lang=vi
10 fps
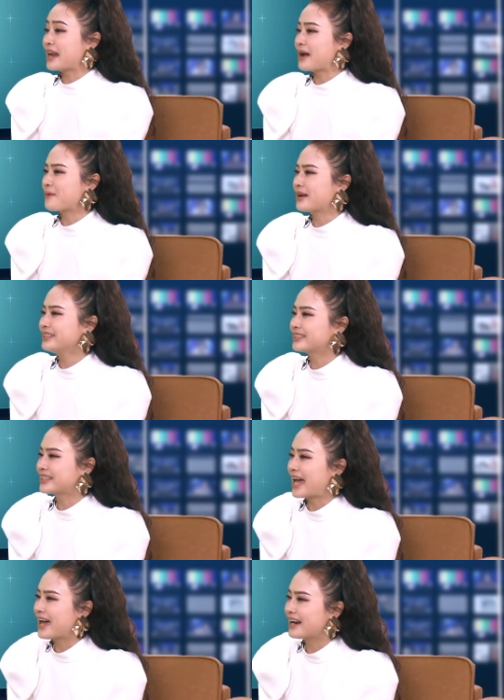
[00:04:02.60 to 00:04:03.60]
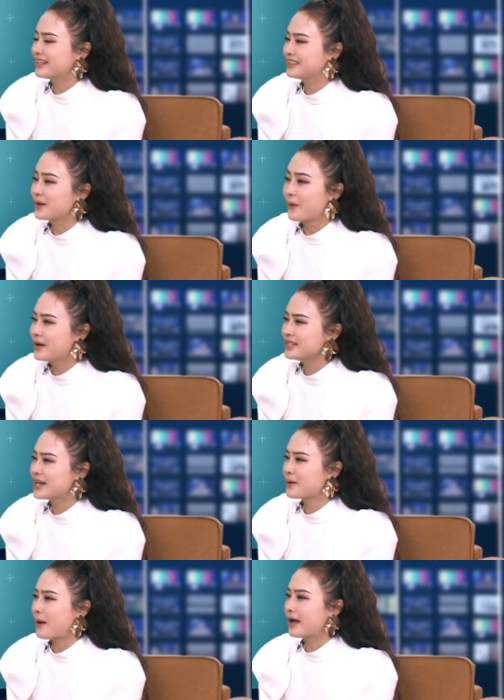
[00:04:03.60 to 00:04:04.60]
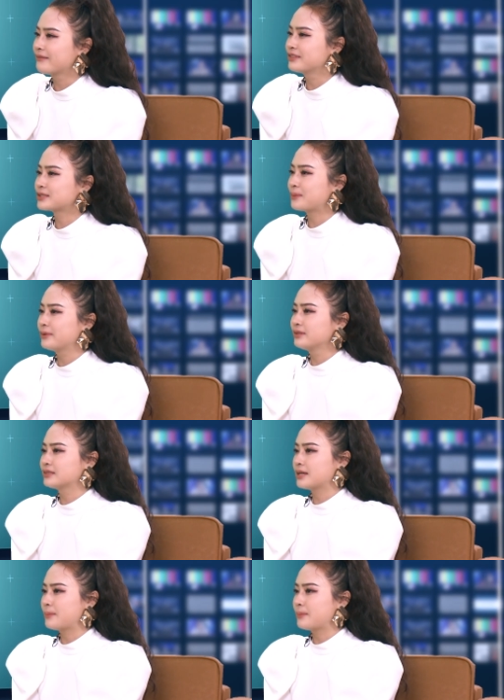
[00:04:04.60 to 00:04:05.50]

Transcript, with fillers: nặng quá, người ta thả ra thì đổ hết ra ngoài, và xong rồi người ta